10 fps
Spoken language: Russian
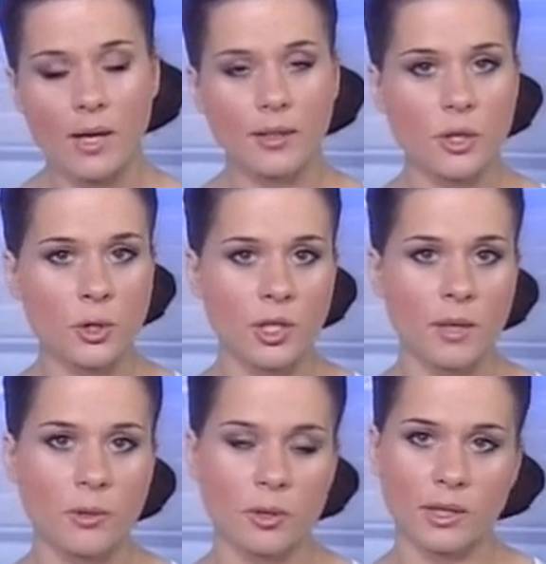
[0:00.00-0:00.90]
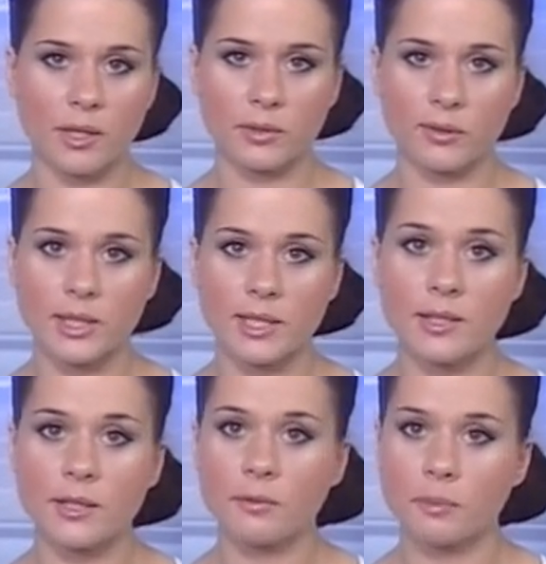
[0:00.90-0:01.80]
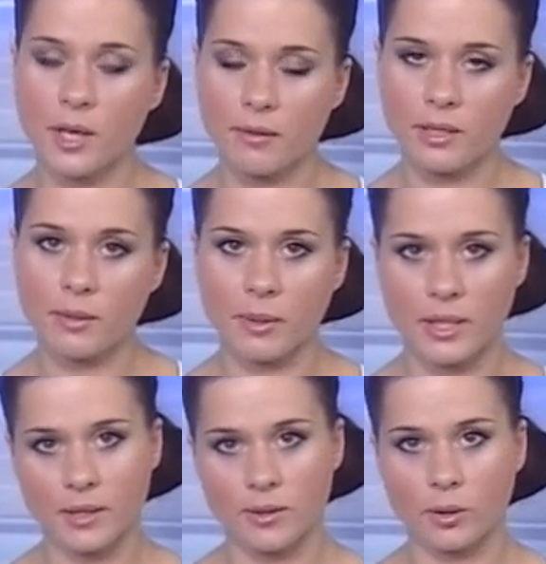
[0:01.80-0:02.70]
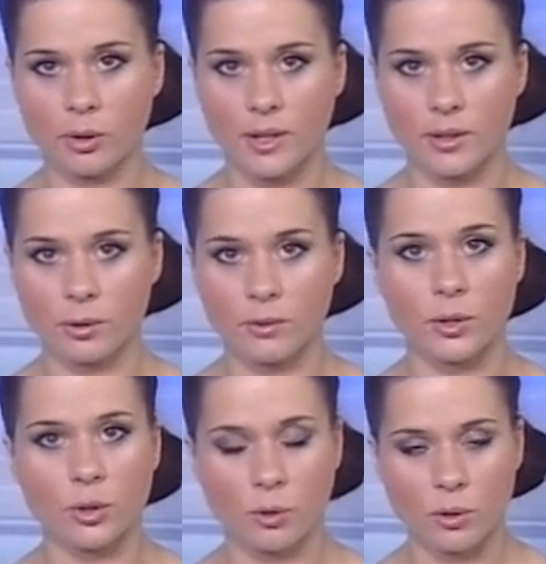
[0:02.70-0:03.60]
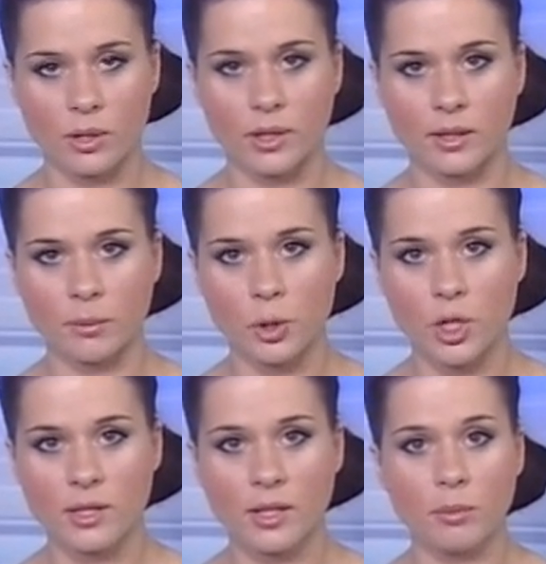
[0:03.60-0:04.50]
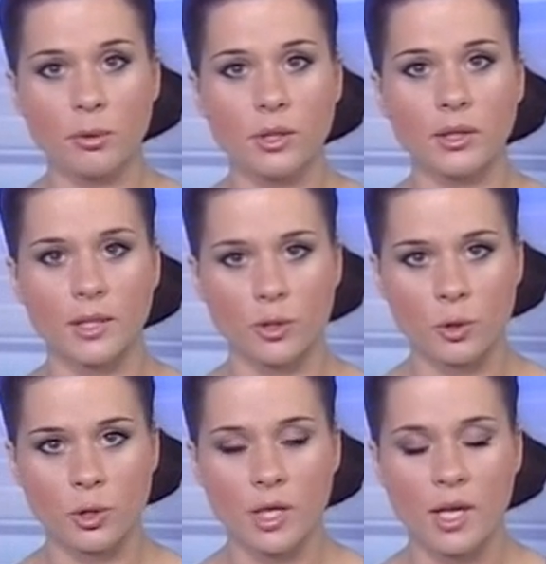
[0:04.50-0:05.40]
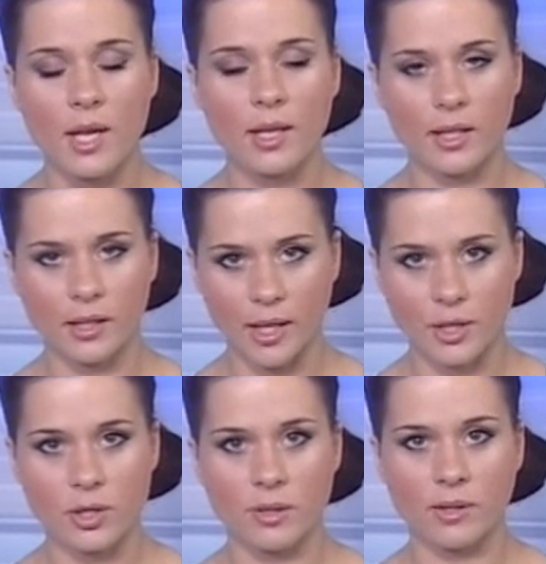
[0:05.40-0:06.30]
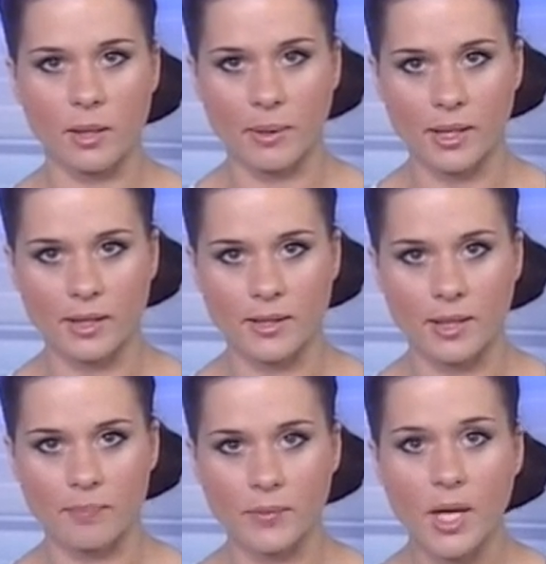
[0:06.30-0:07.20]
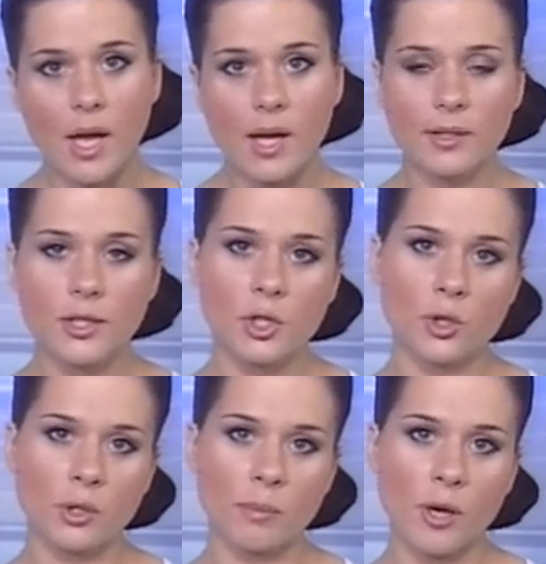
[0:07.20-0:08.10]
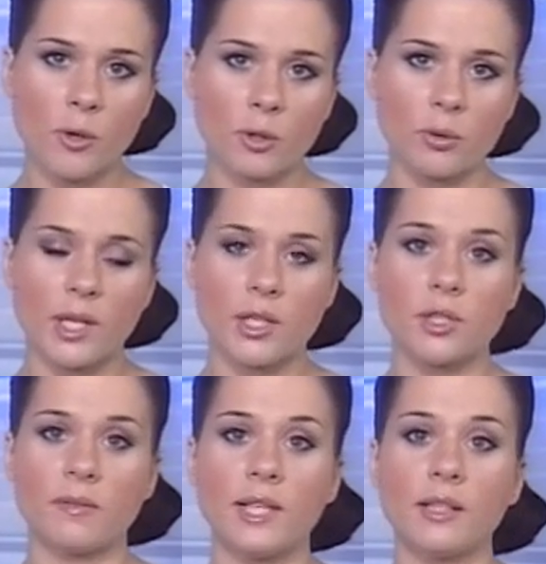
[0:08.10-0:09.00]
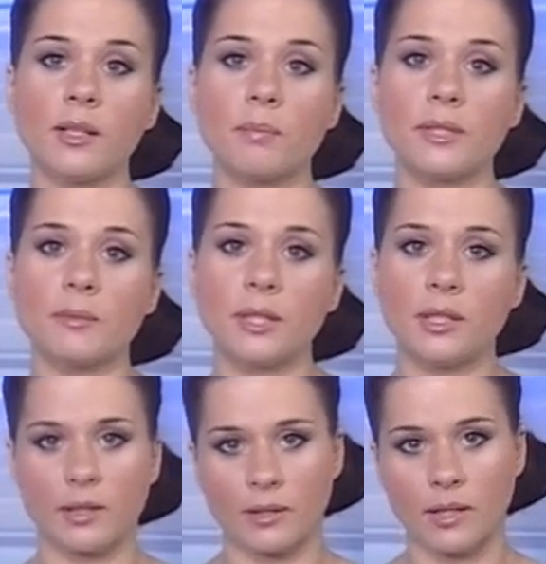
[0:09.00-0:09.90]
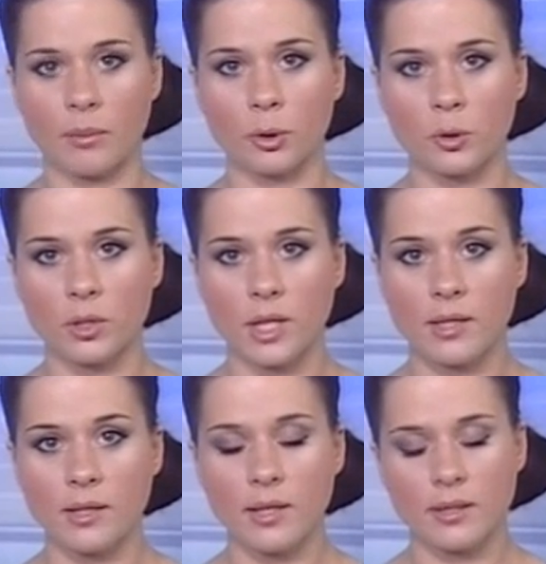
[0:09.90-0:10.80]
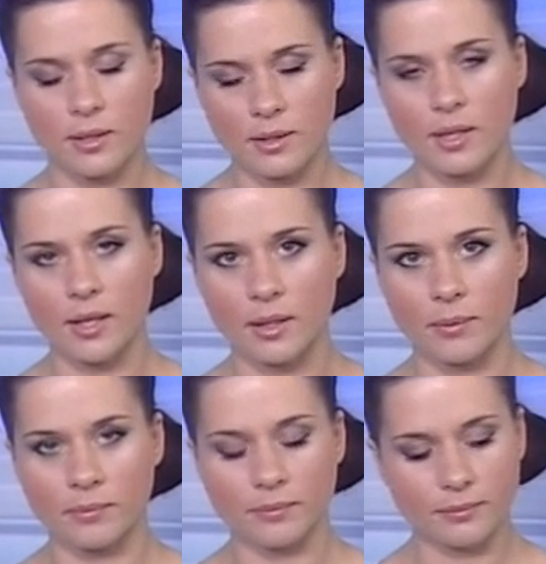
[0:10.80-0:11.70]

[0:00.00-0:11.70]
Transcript: Дорожники просят автовладельцев правильно понять ситуацию, ведь скоро на этом участке будет надежное и качественное покрытие. Наш дежурный по городу Дарья Шафаренко посмотрела на работу строителей со стороны.